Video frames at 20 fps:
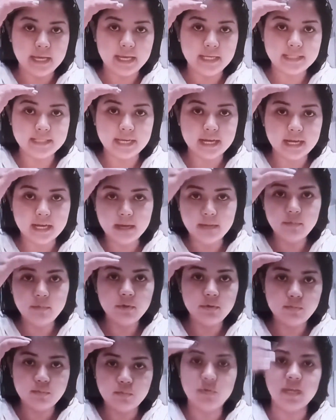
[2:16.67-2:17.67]
এই জায়গাটা
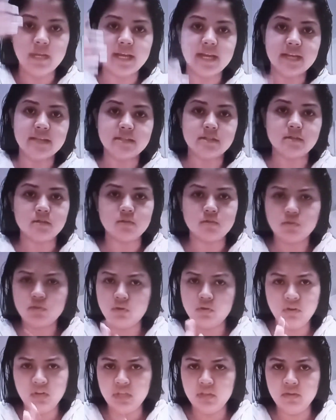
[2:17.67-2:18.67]
পুরো ফুলে গেছিল
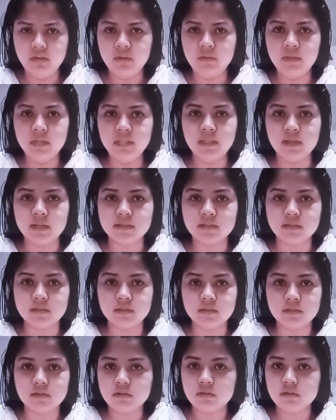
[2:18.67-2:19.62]
তখন কিন্তু কেউ দেখতে আসি